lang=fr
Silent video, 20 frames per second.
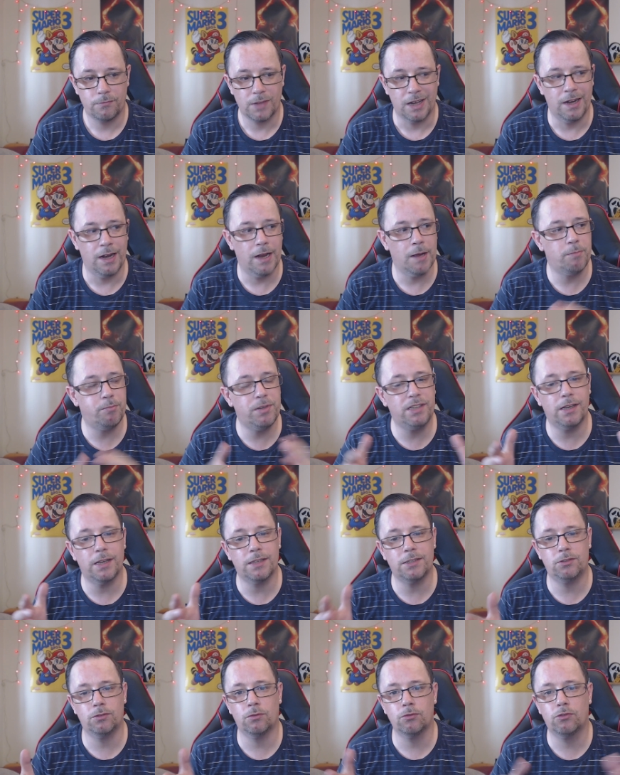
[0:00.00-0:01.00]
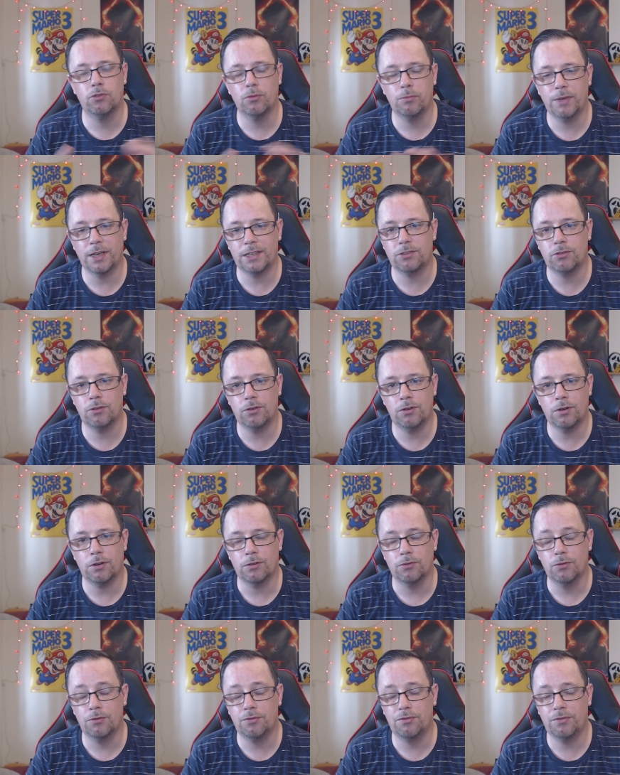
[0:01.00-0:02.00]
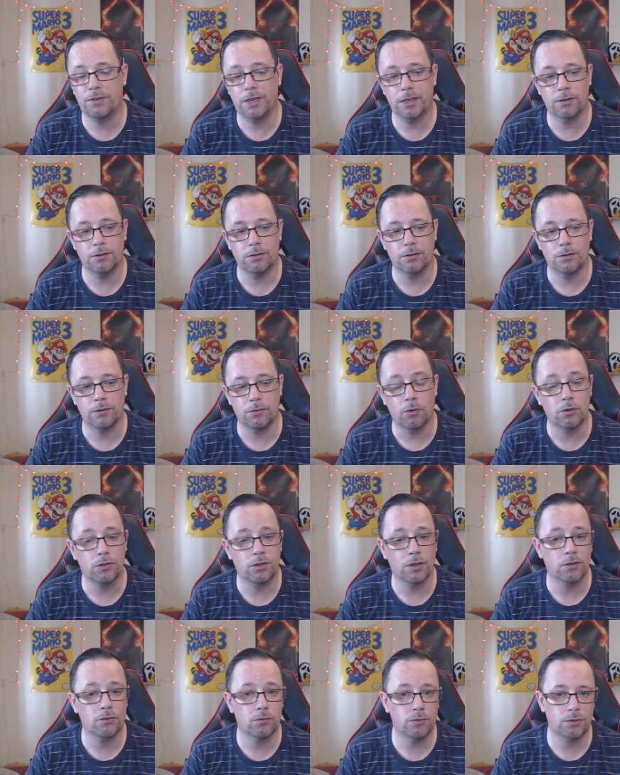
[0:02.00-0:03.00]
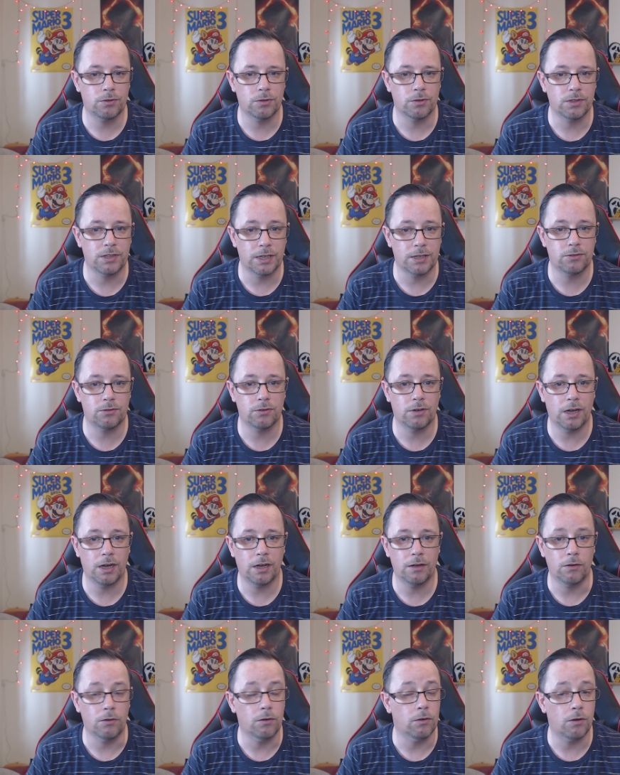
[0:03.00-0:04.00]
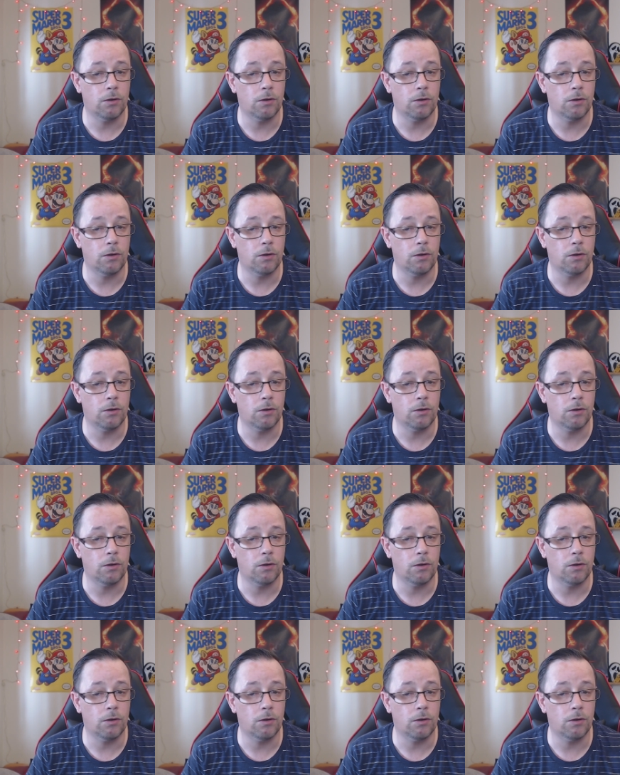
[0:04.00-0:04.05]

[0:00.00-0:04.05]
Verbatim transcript: L'implication de Mercer ne fait euh, aucun doute qu'elle sera euh,